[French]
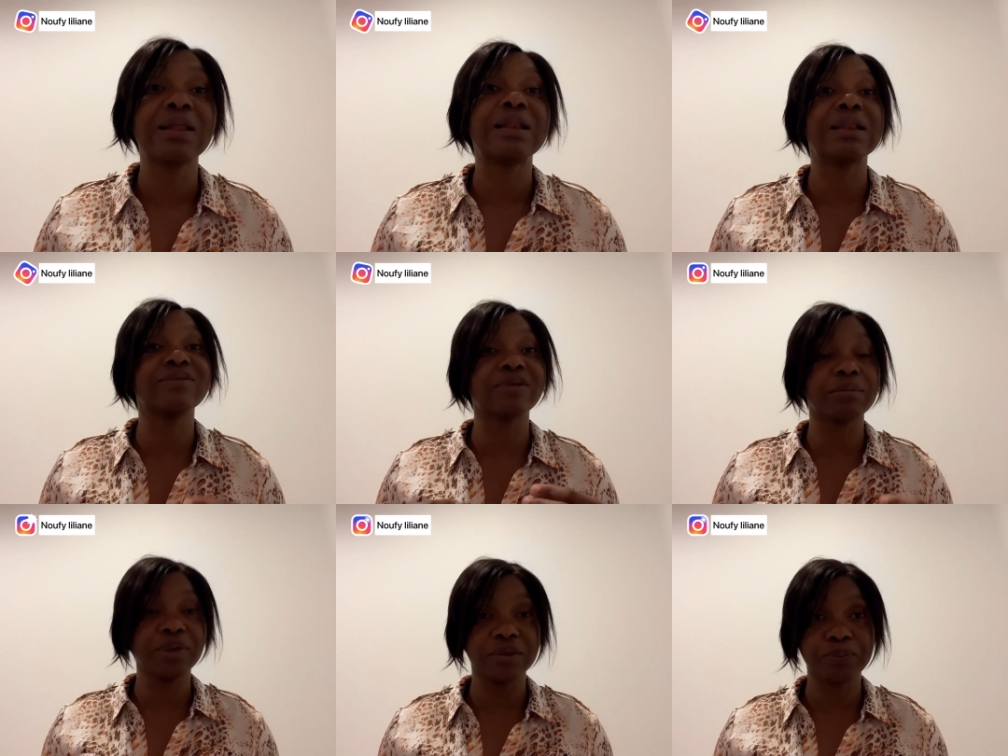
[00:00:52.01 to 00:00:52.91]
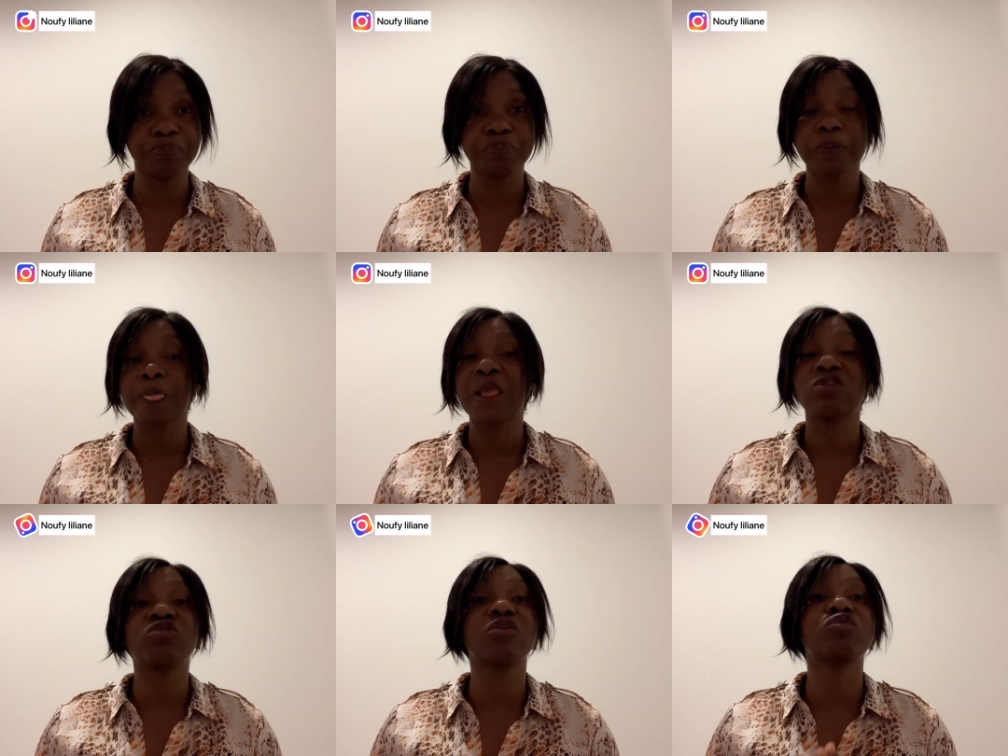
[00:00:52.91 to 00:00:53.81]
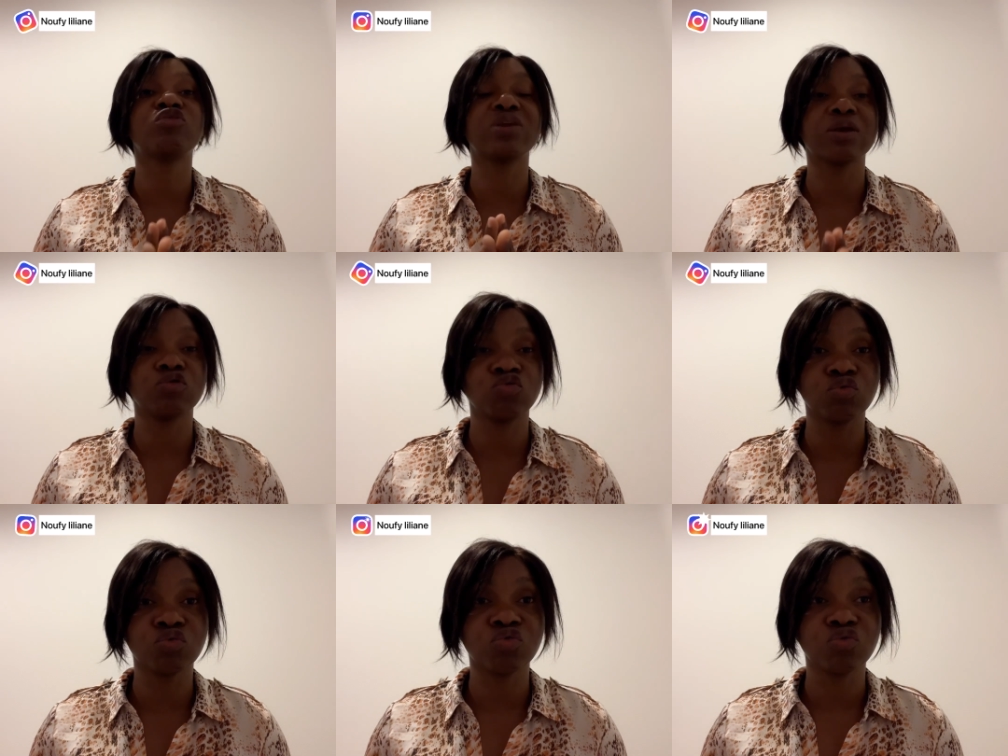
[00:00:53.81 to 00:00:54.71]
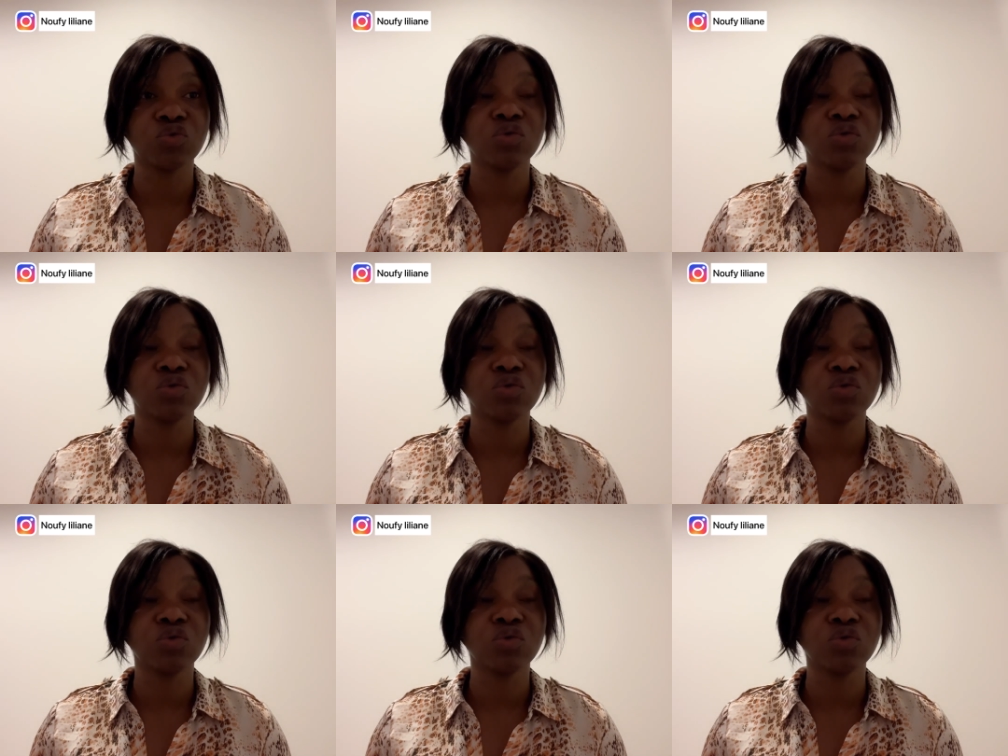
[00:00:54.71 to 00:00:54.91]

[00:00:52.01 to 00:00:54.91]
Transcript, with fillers: Les amis, je vais vous dire quelque chose.